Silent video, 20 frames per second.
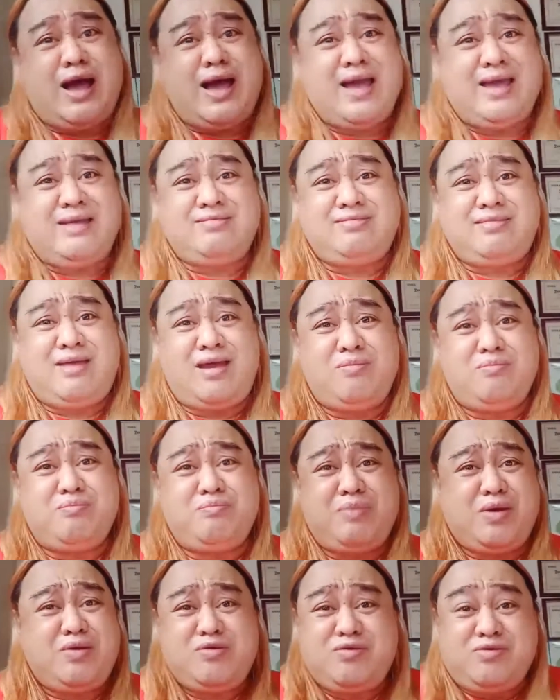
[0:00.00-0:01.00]
item.
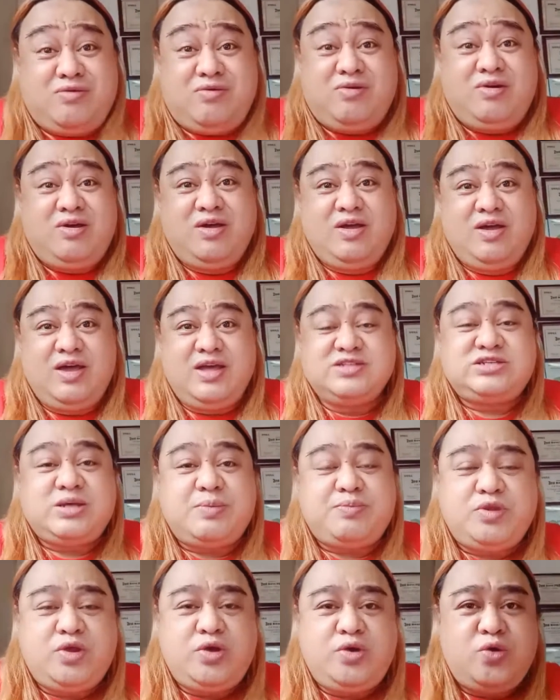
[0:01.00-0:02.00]
Pero, it's
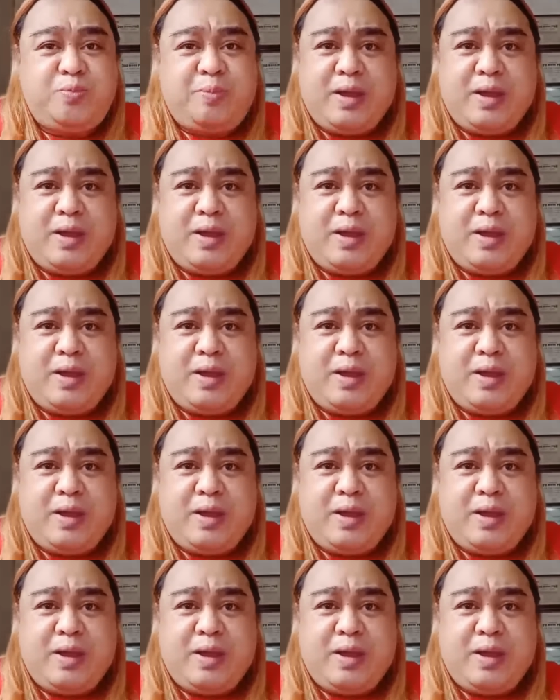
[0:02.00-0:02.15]
up to you.